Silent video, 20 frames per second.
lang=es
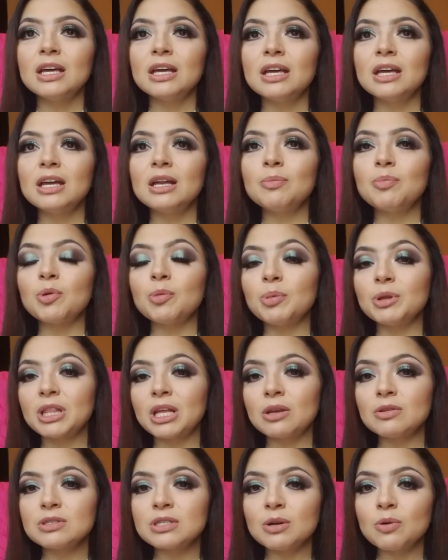El
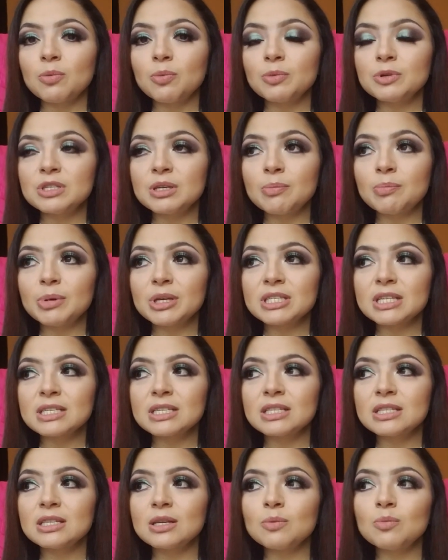propietario se empieza a
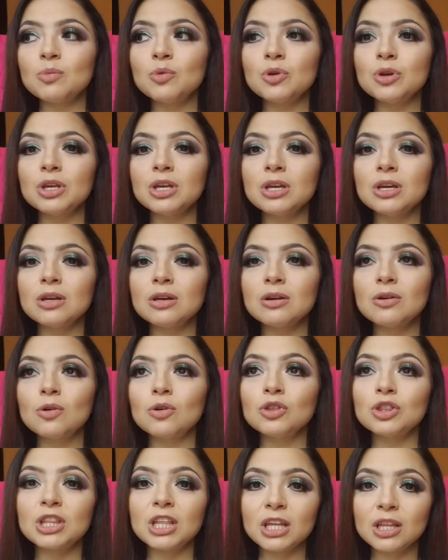sentir muy
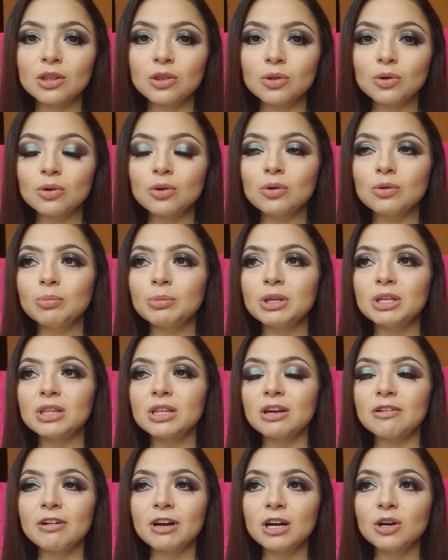contento con mi
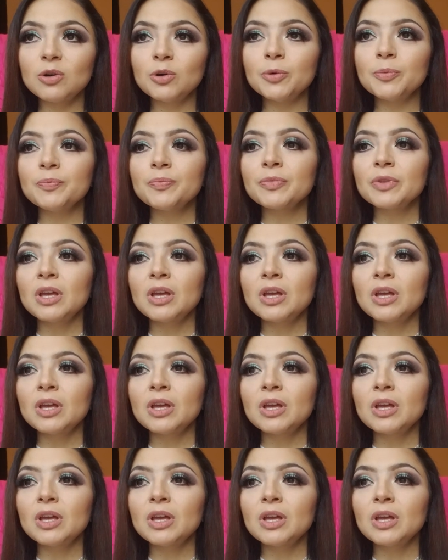trabajo.